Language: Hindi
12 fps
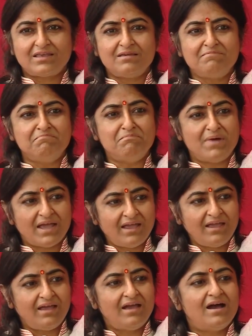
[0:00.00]
कि मैं
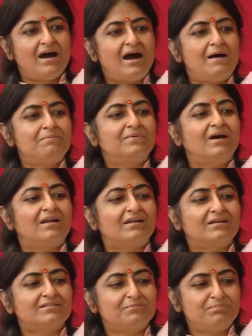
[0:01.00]
आपका
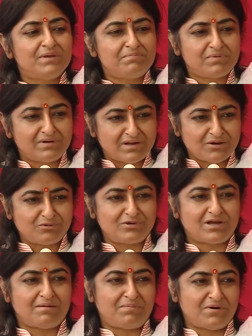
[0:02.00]
रक्त पीप ना
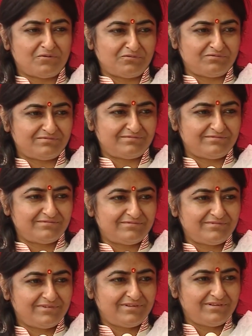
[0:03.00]
उठा पाऊँ
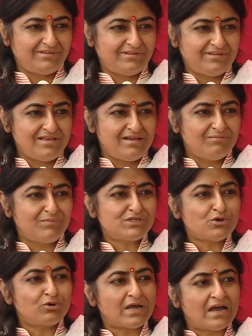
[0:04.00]

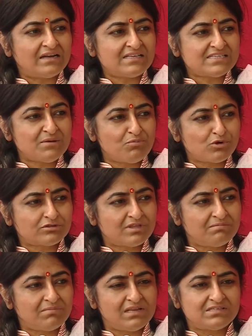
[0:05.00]
मुझे उठाने से
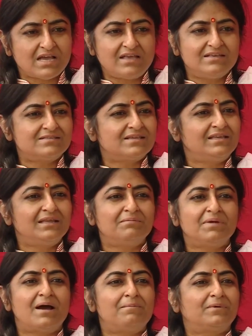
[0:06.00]
मुक्ति मिल जाए इसीलिए
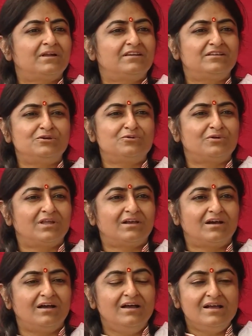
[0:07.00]
मैं आपके ठीक होने
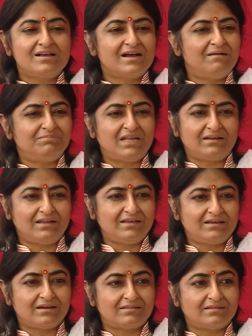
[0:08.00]
का कामना
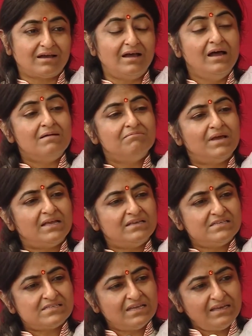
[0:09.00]
नहीं करता मैं
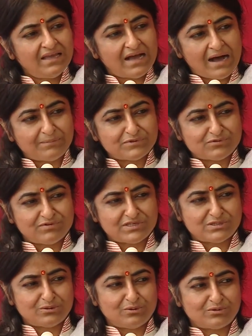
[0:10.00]
इसीलिए आप
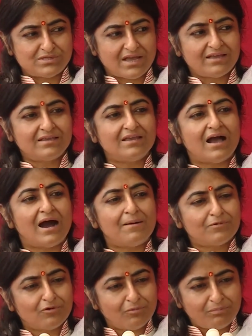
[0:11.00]
स्वस्थ हो जाए कि
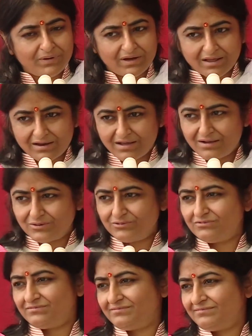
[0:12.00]
आपको पीड़ा ना हो